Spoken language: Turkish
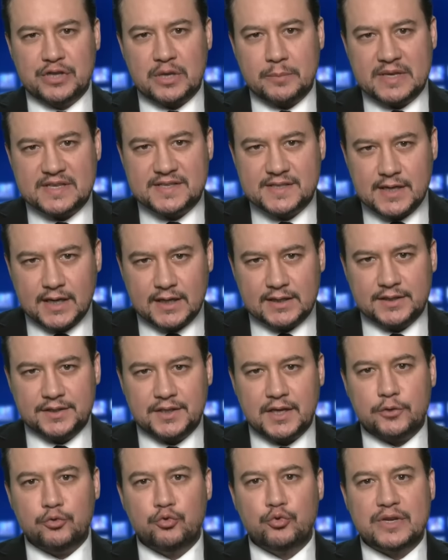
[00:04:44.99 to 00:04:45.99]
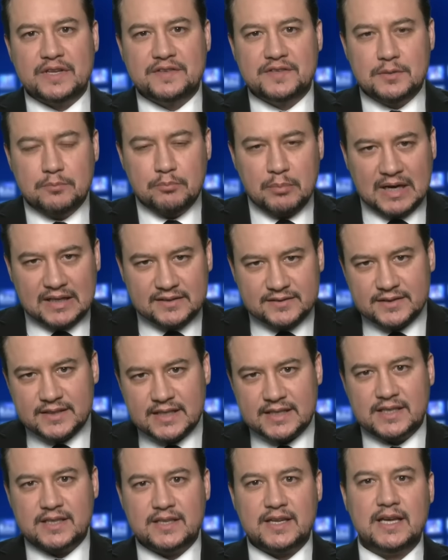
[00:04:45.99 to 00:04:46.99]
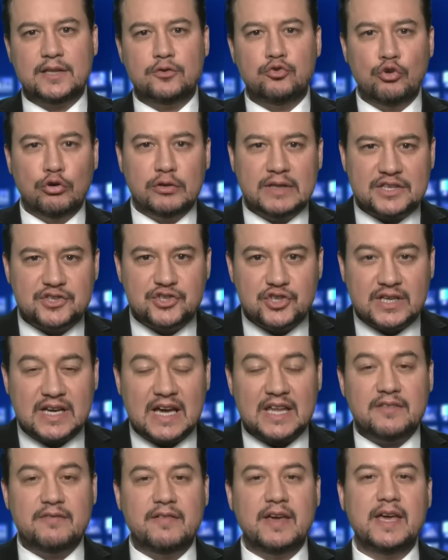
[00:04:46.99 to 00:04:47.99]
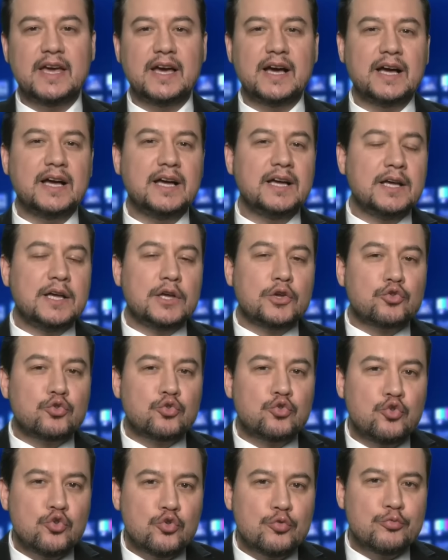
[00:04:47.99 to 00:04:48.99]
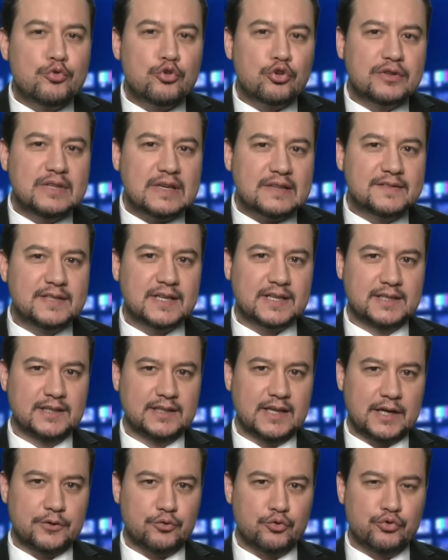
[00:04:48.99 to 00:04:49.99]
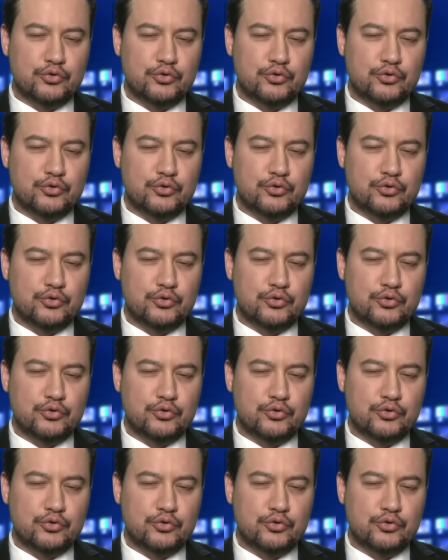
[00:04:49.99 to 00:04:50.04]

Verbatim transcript: ödemesi alınan üretim bandına giren, yola çıkan veya gümrükte takılan